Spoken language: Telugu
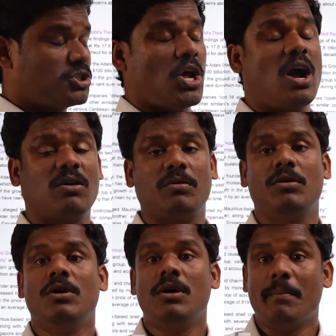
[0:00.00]
స్టాక్
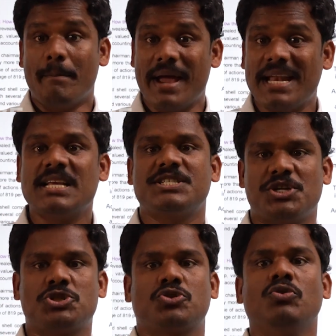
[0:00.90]
మేనేజ్
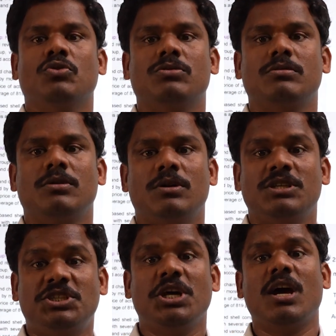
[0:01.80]
చేస్తూ
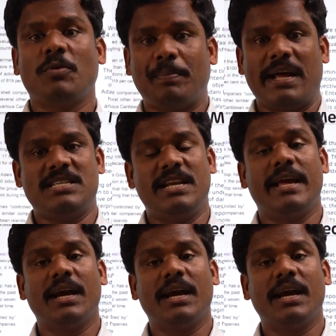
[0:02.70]
షేర్ ప్రైస్ని